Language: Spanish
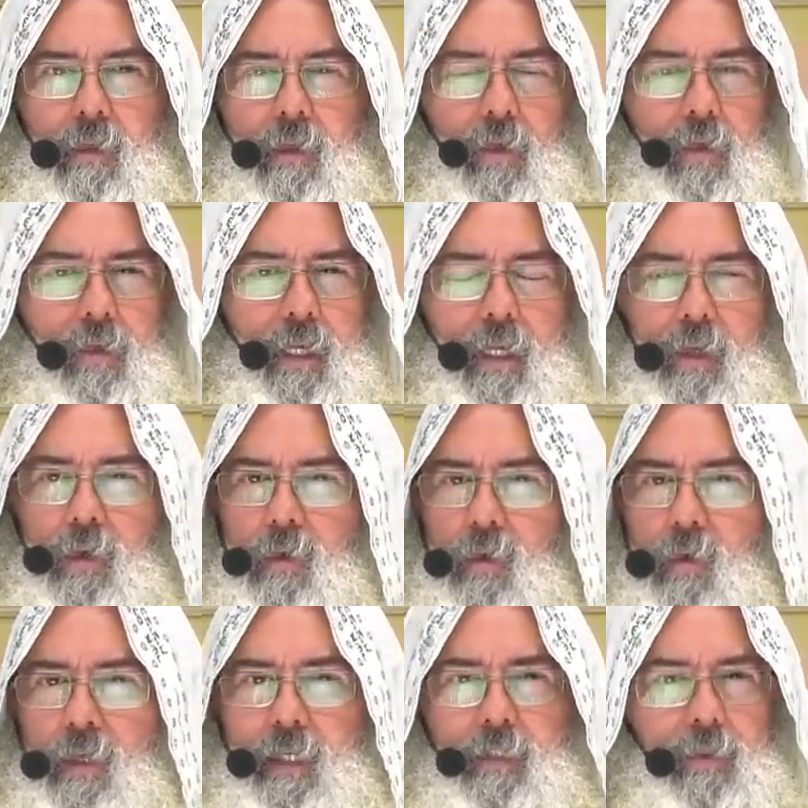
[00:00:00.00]
lo que yo
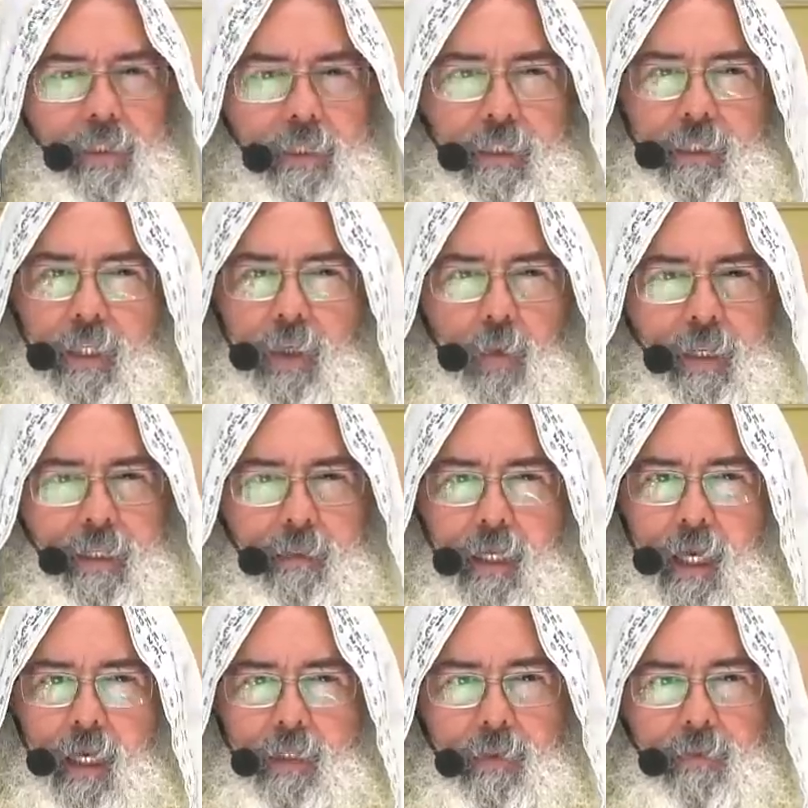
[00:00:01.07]
no he hecho en
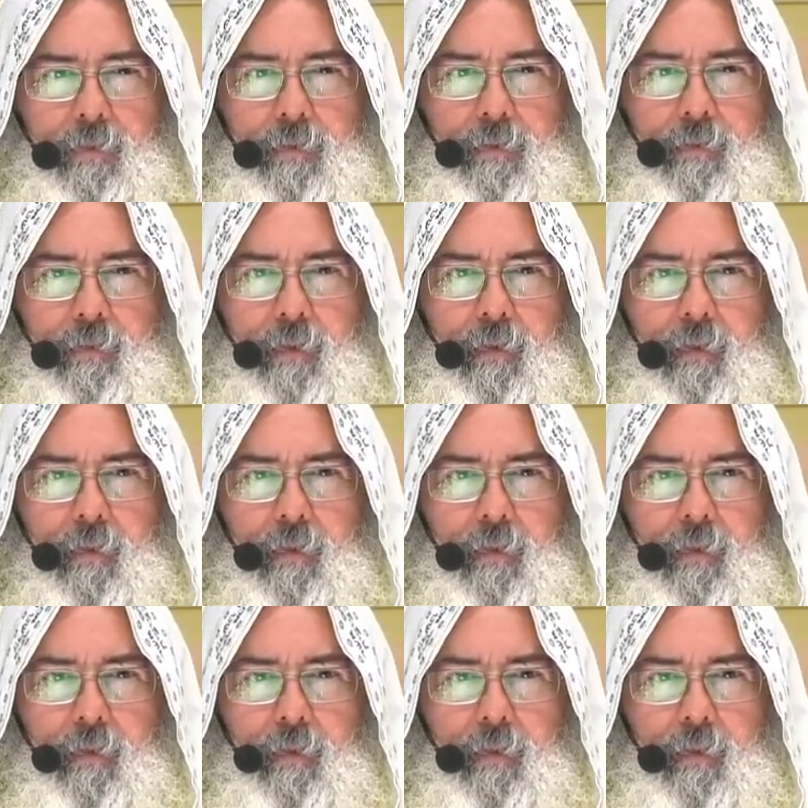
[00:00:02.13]
50 años.